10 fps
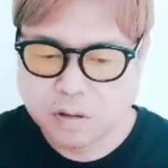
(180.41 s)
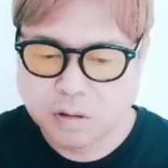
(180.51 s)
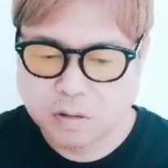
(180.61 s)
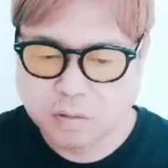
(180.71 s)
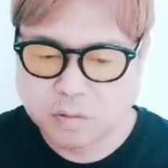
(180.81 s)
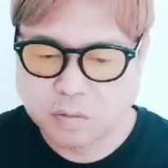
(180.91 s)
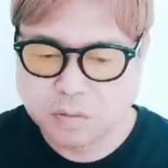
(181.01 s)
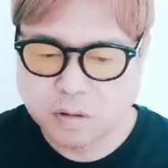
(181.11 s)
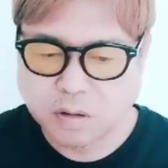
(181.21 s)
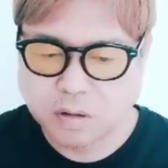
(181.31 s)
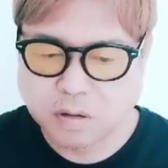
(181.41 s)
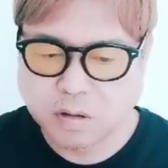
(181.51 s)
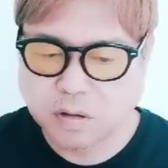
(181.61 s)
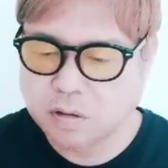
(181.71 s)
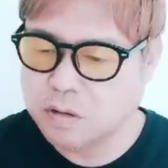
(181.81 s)
えーと、で、
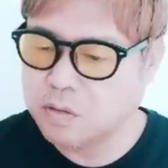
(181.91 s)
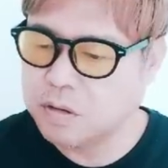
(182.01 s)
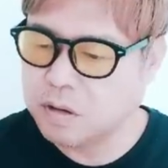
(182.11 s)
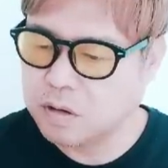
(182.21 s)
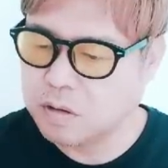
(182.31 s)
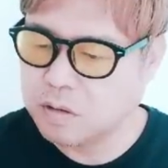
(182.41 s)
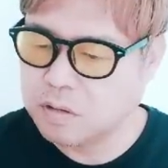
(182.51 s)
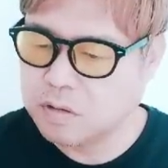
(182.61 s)
平手友梨奈